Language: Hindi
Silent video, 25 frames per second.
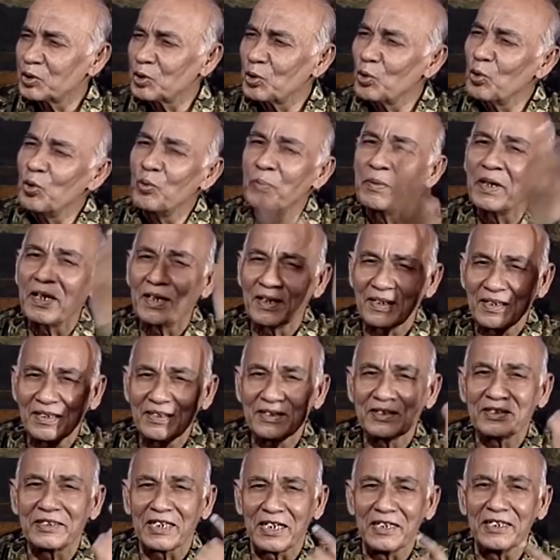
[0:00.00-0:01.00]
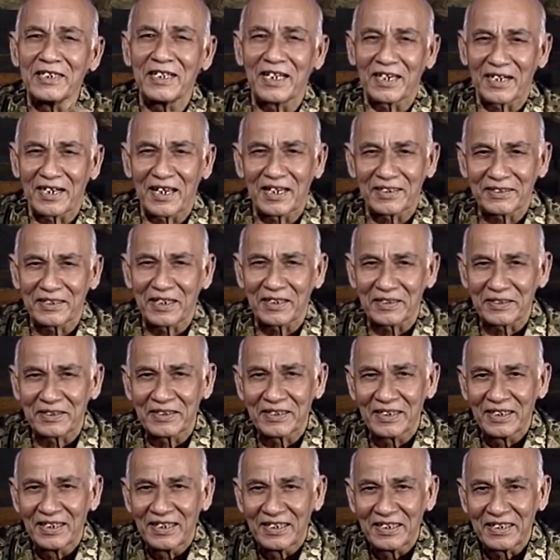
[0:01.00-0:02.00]
शुरू में स्टडी कर रहा था
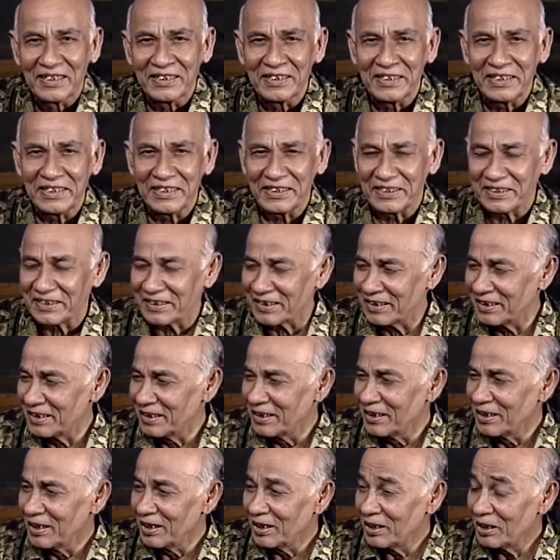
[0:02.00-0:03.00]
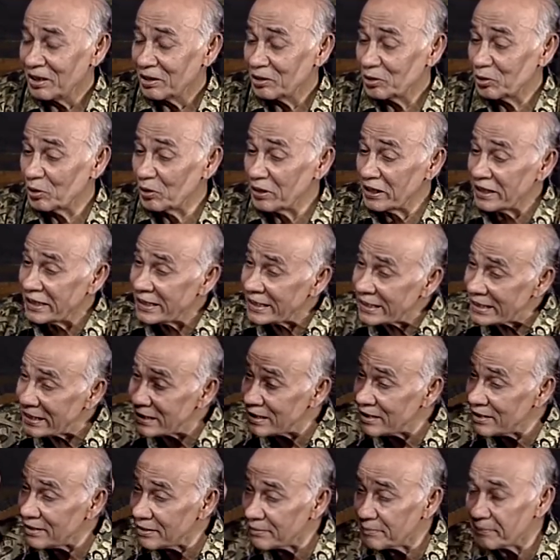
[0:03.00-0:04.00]
हिंदी की तो
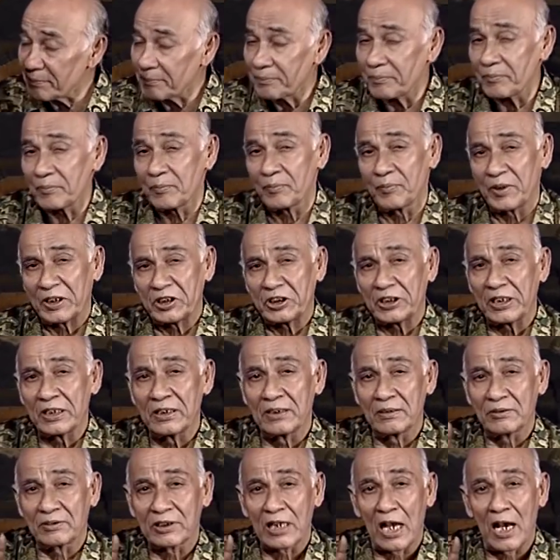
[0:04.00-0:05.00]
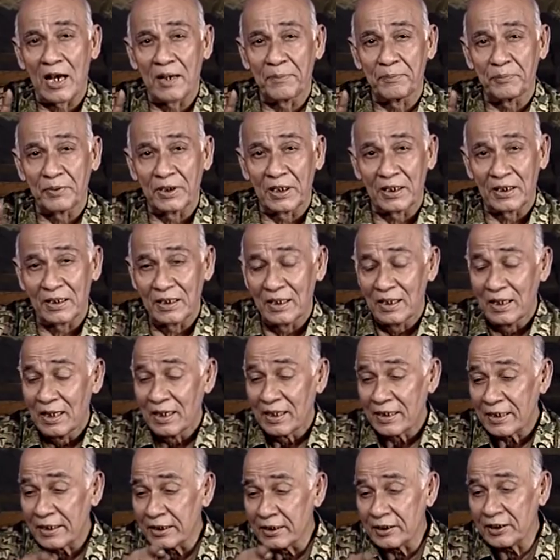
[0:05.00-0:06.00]
इन्हीं बच्चन साहब ने
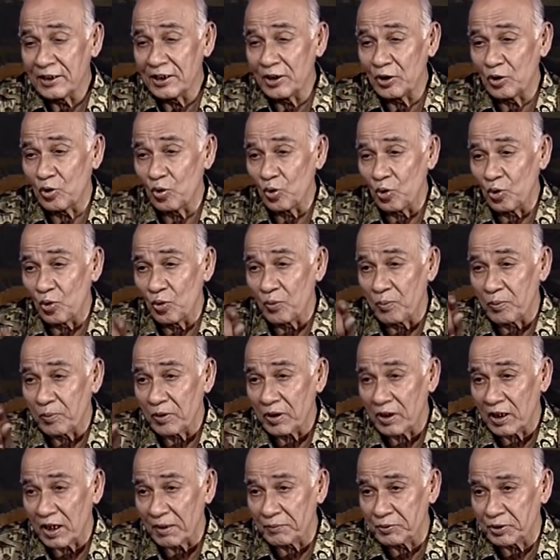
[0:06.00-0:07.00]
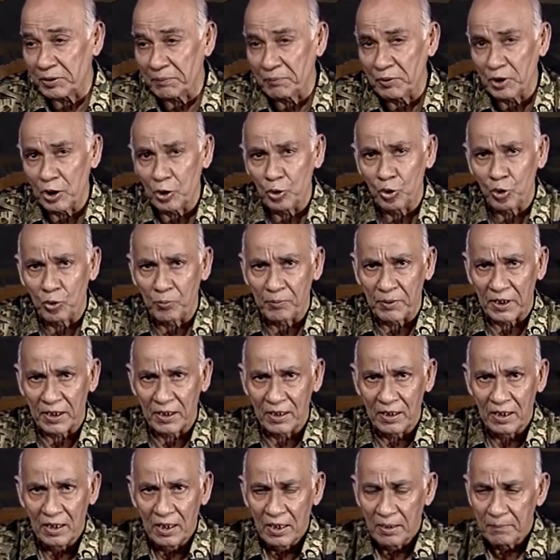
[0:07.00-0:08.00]
हिंदी को कब सम्मेलनों
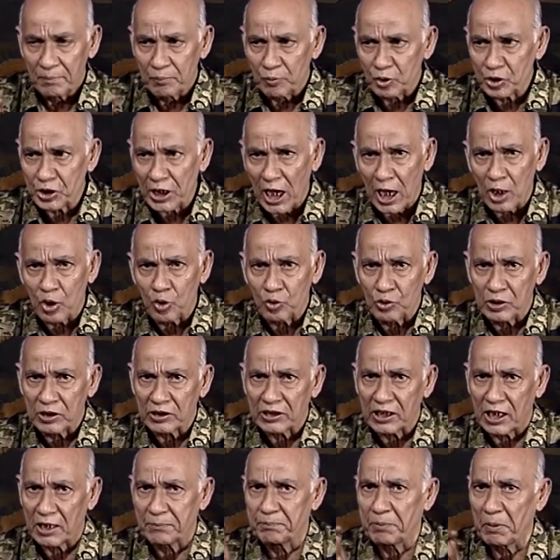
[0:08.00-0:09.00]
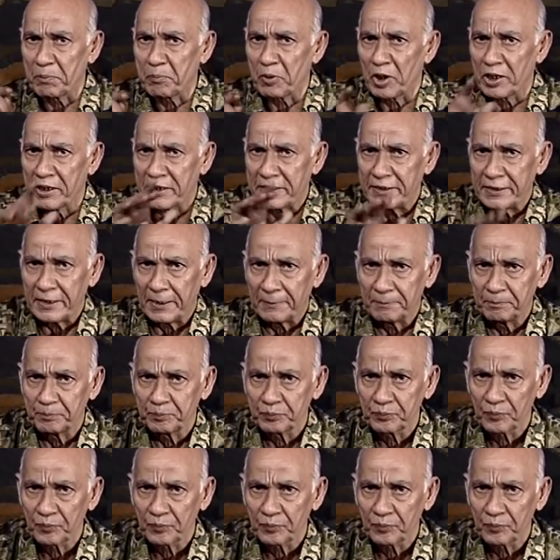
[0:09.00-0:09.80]
में मुशायरों की तरह पॉपुलर किया